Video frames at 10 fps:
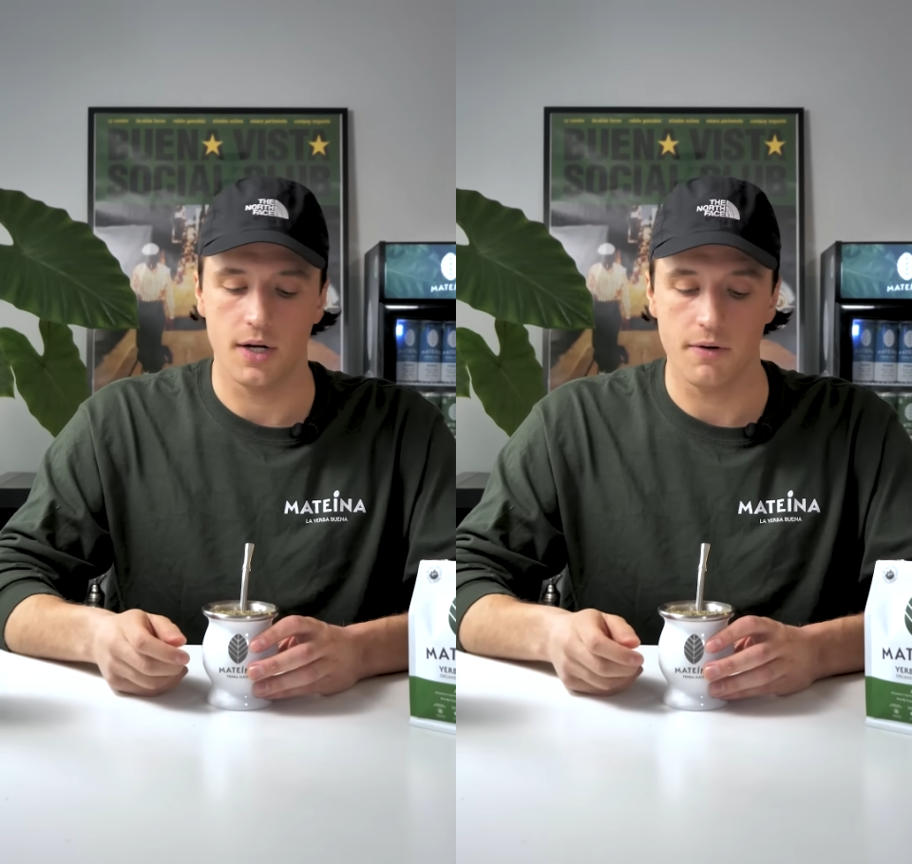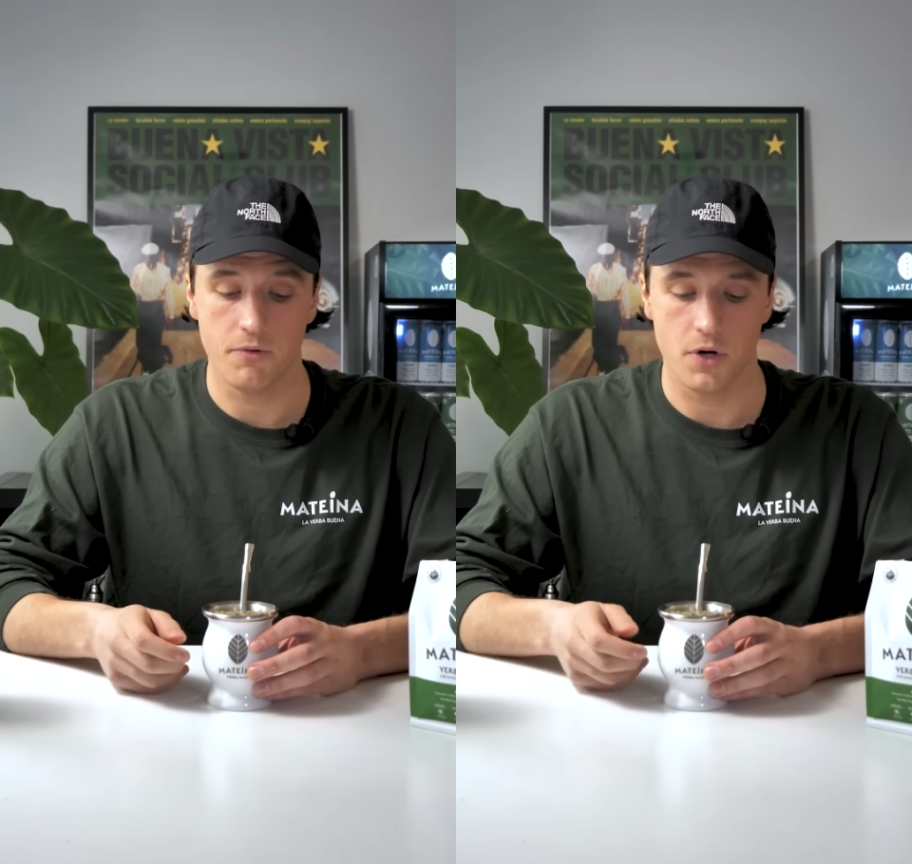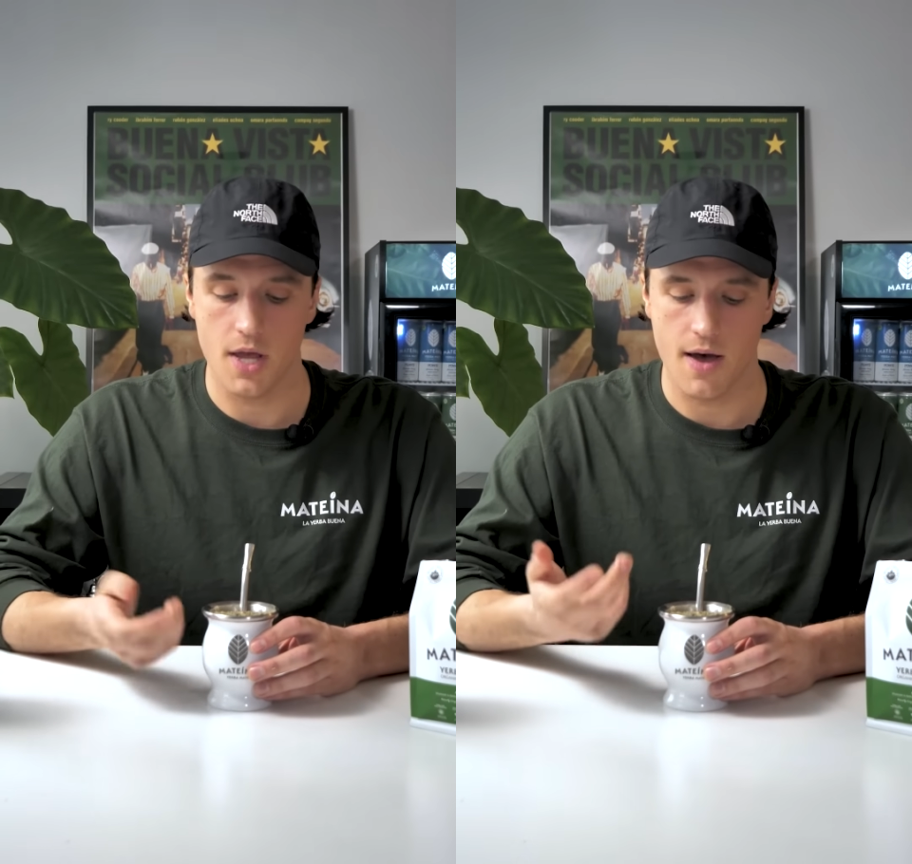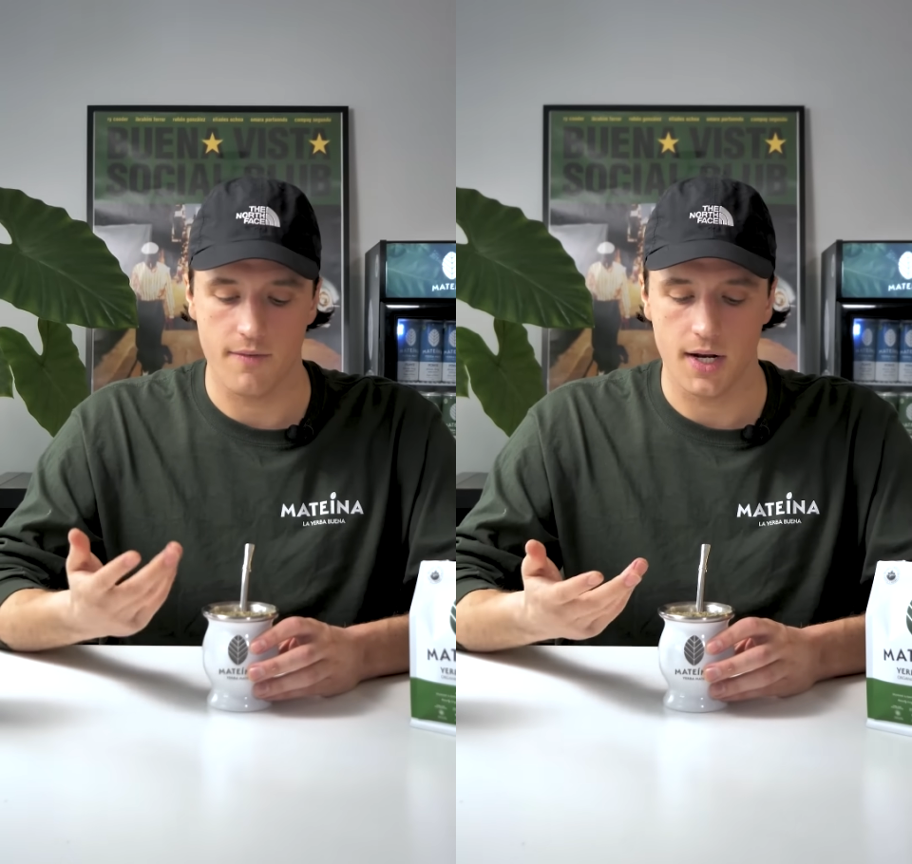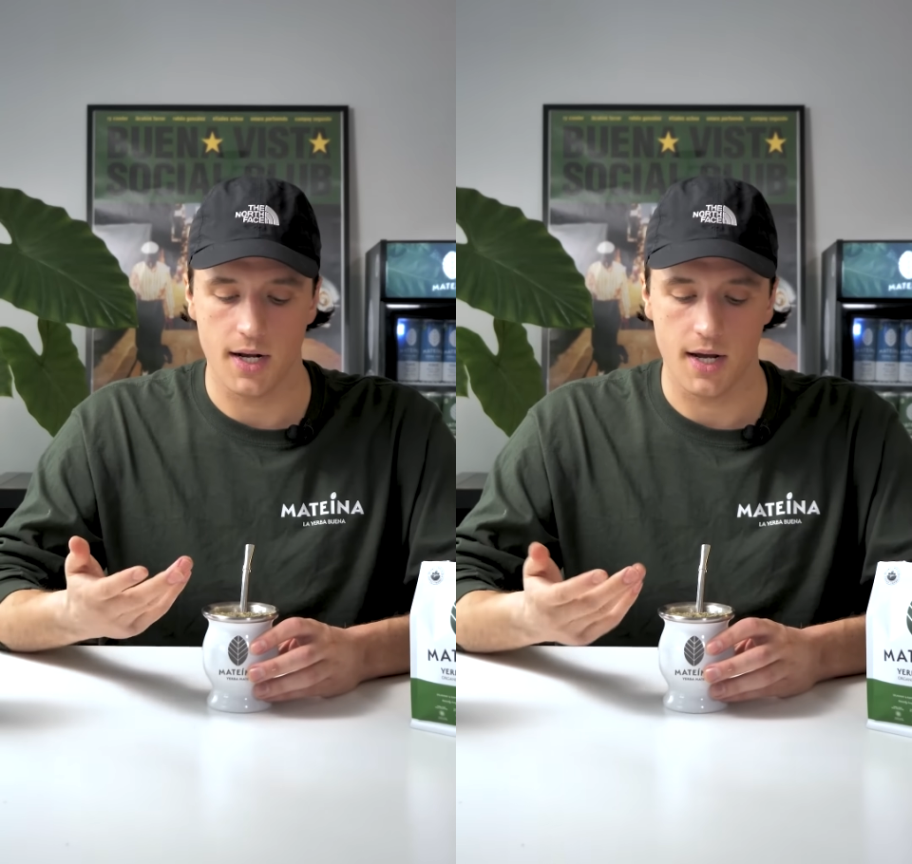les feuilles
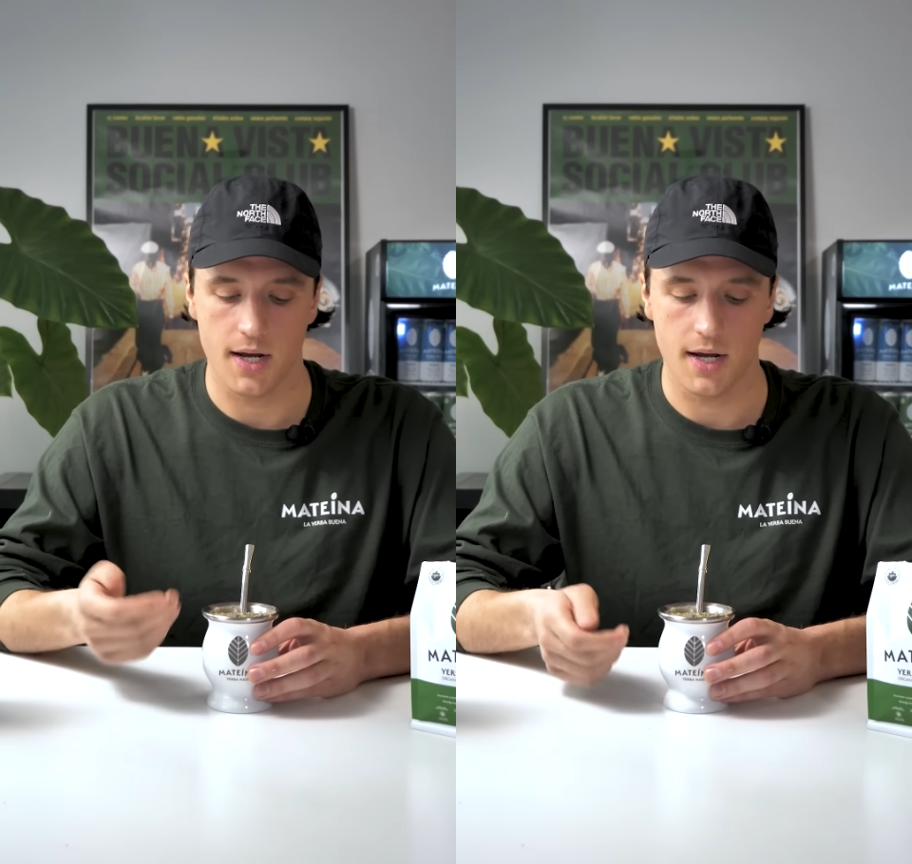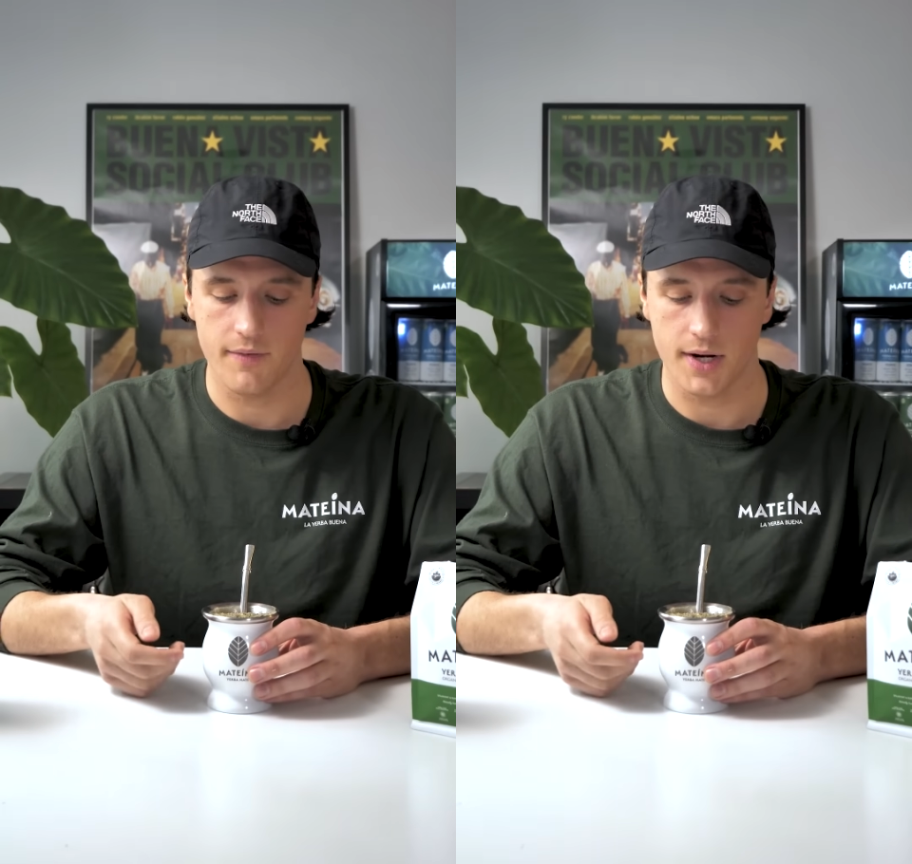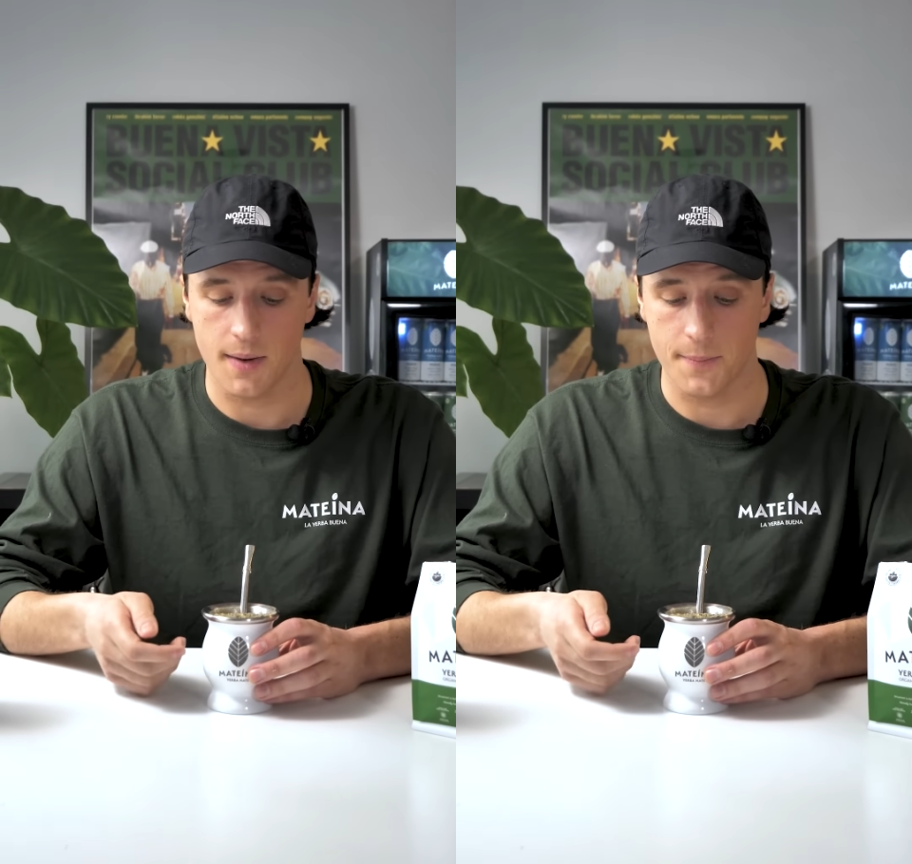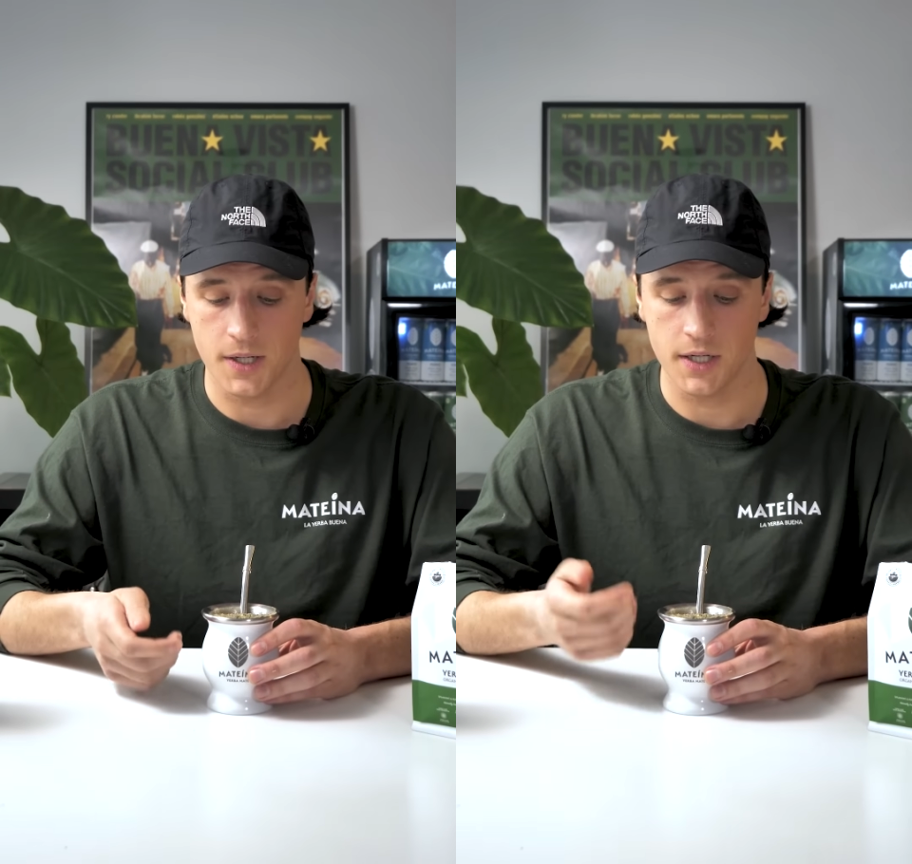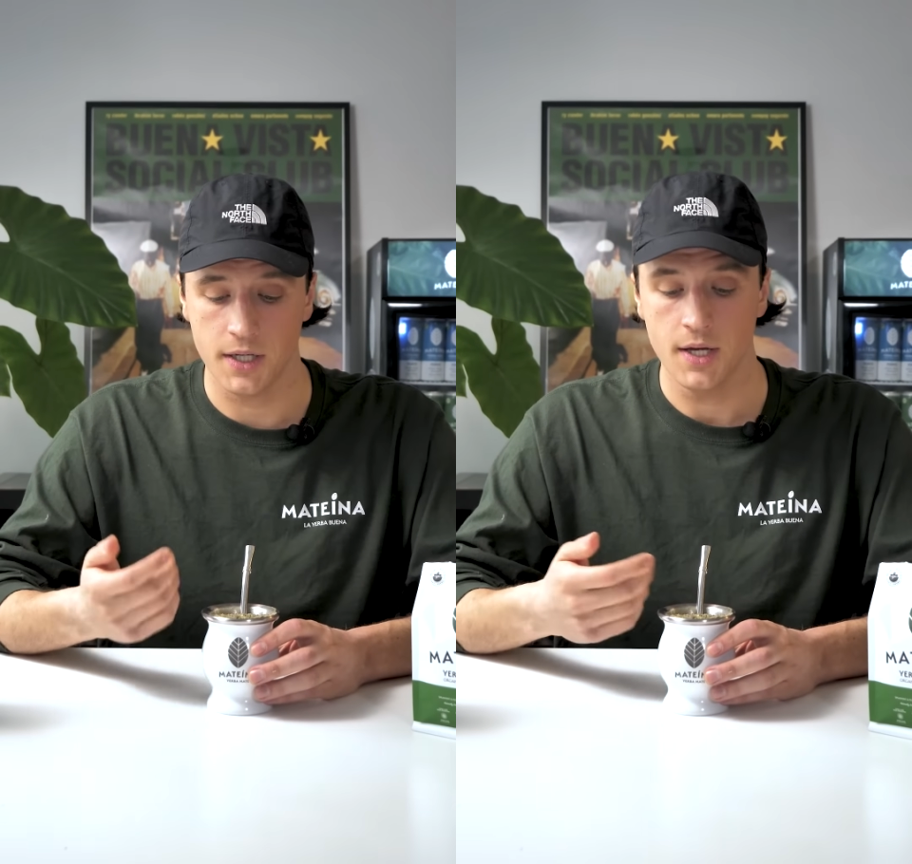avec la, avec la
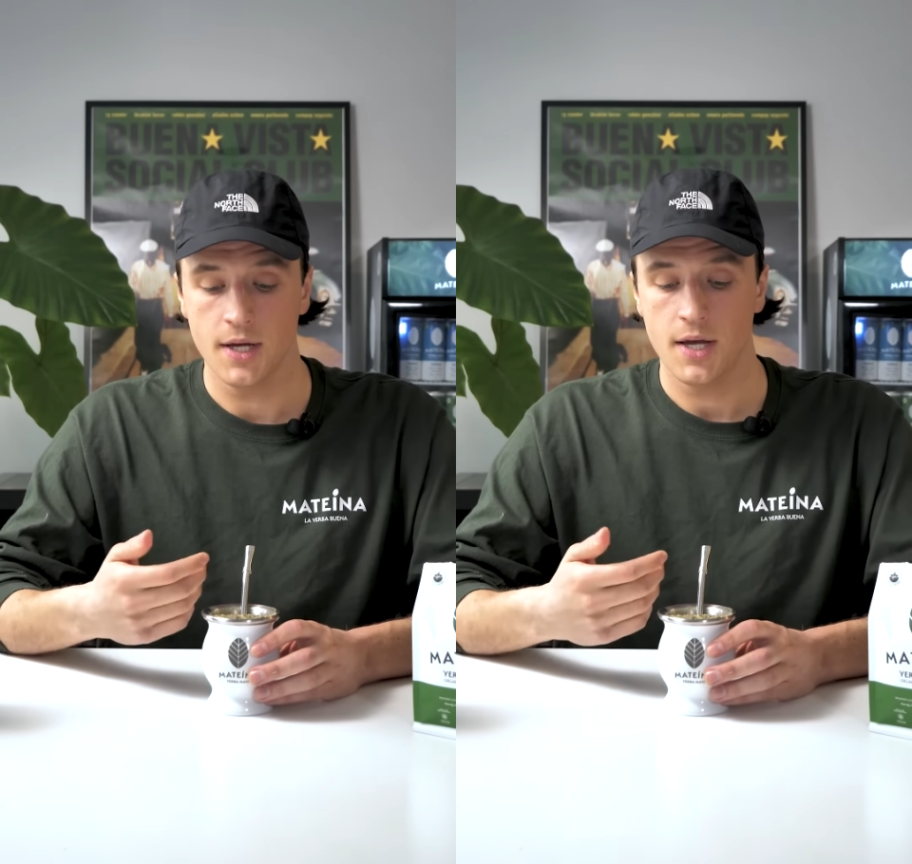paille.